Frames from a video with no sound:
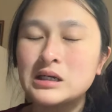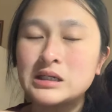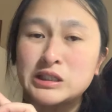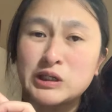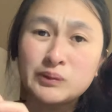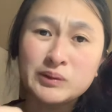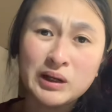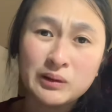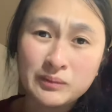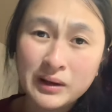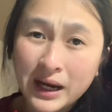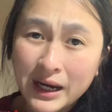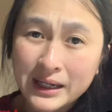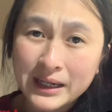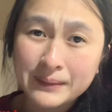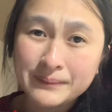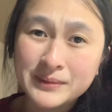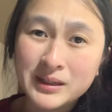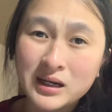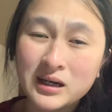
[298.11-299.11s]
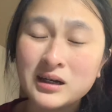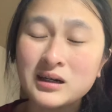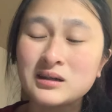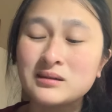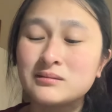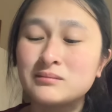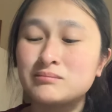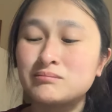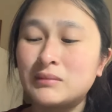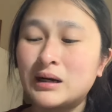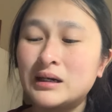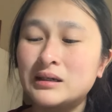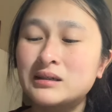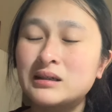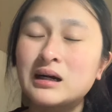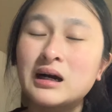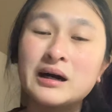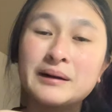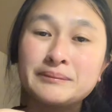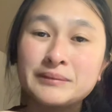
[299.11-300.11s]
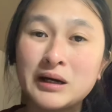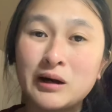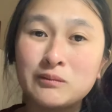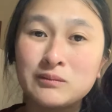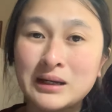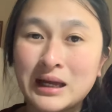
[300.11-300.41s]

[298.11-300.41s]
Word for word: trong vòng 2 năm đó mà cơm không